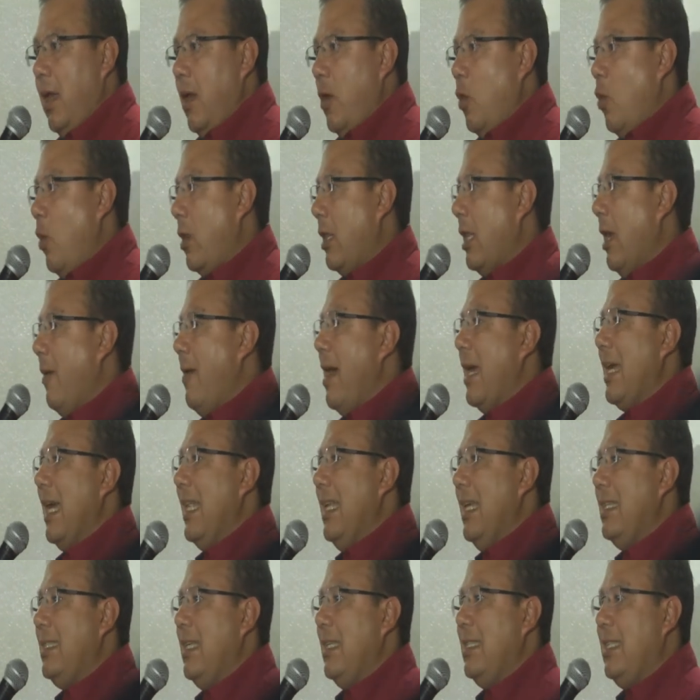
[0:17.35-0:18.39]
Cuernavaca
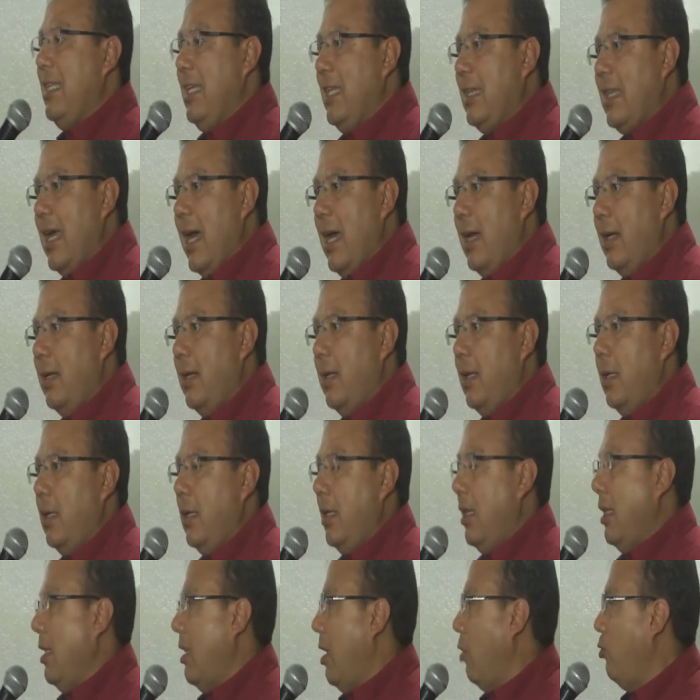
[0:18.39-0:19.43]
necesita
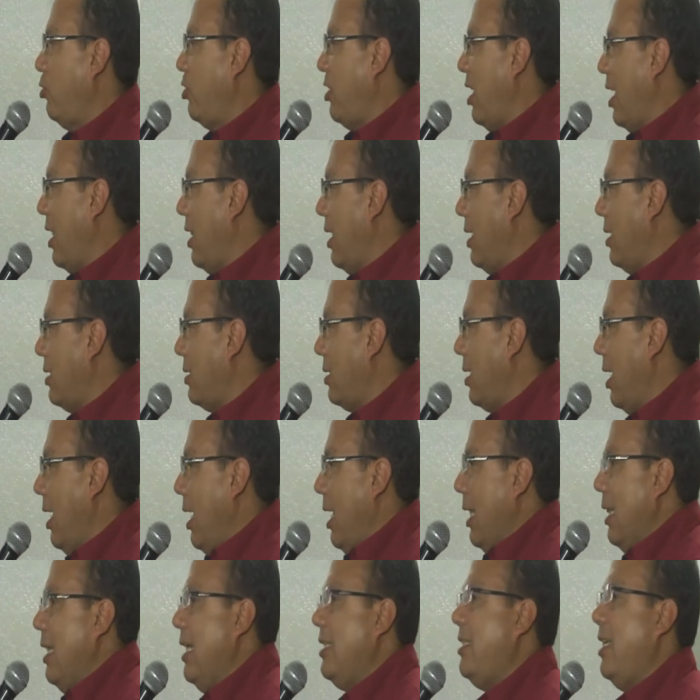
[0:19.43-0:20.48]
de ustedes,
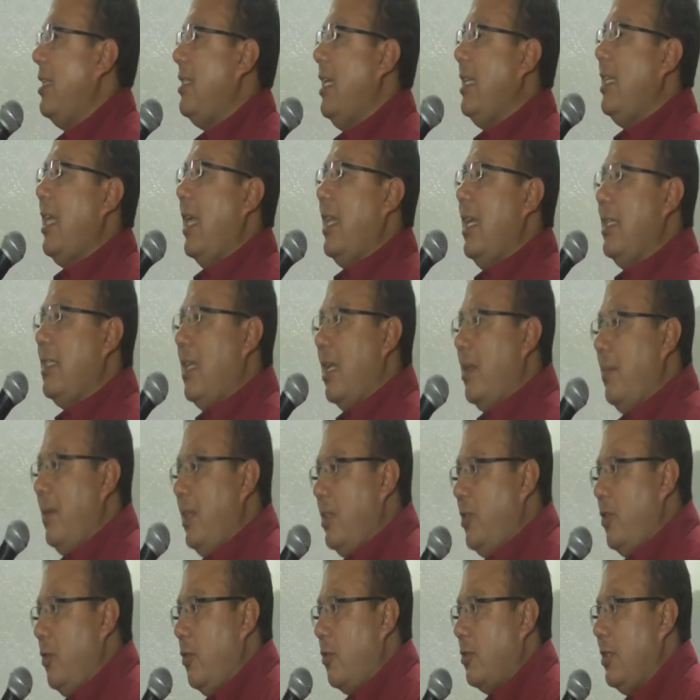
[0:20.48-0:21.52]
necesita de
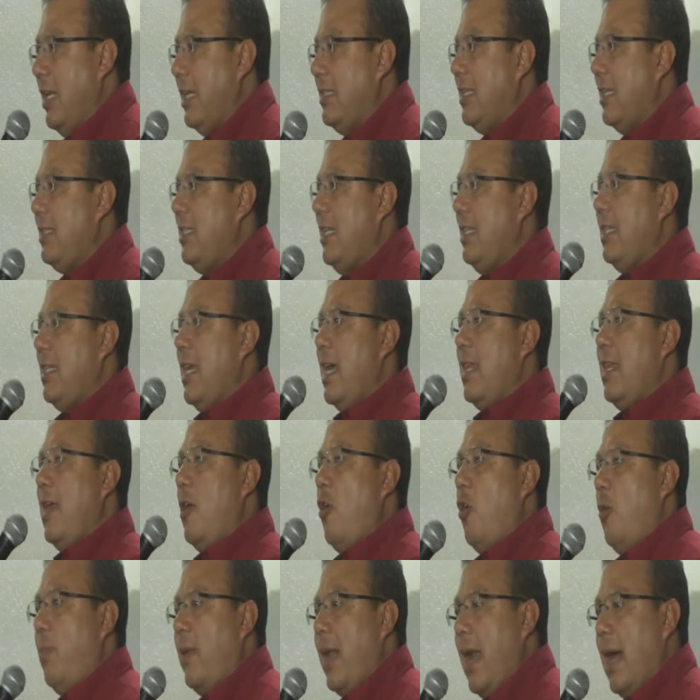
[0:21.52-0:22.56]
servicios, necesita de
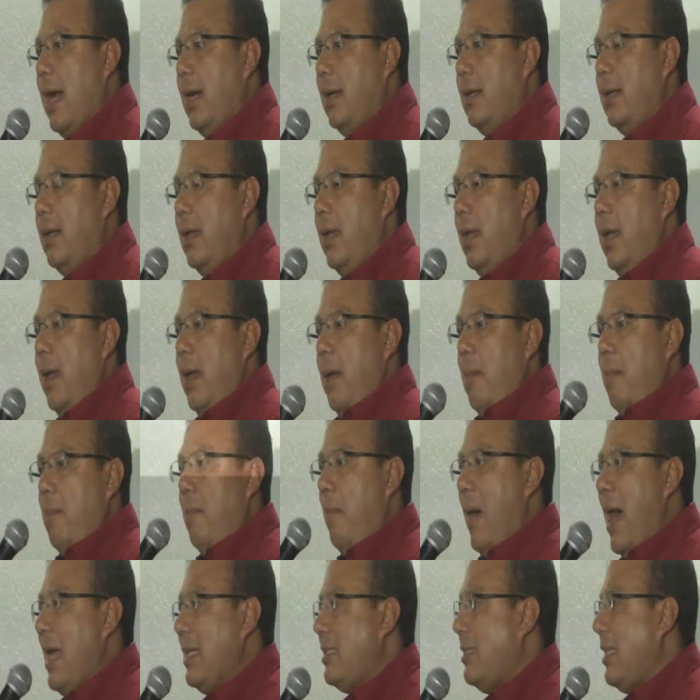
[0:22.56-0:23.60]
obra.
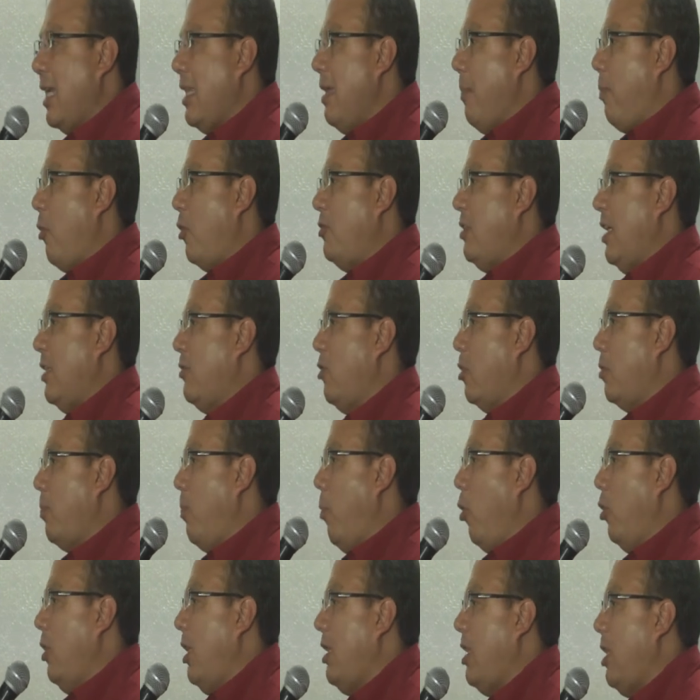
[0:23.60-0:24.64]
Basta de procesos
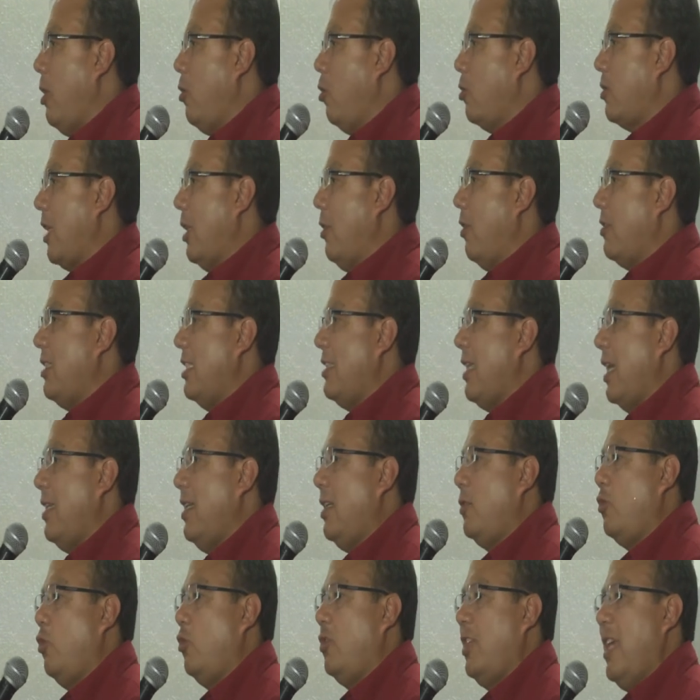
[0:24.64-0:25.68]
políticos que nos están
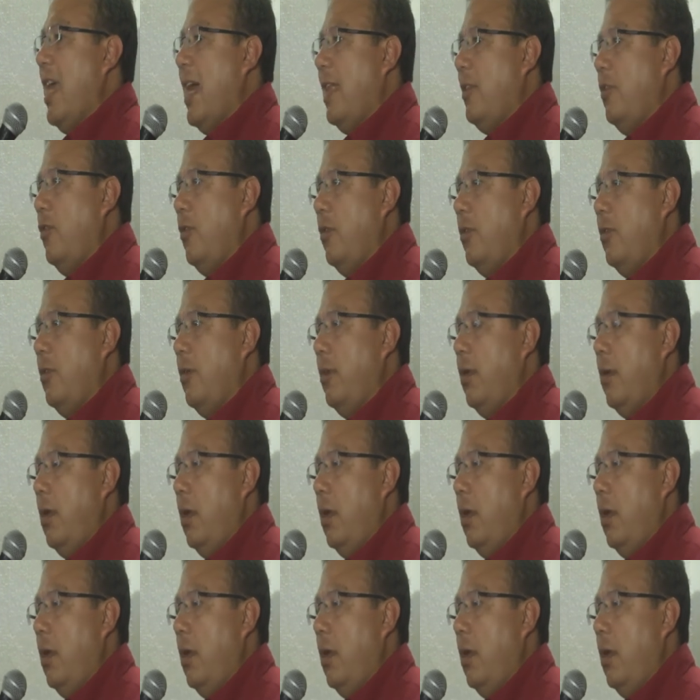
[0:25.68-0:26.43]
ensuciando.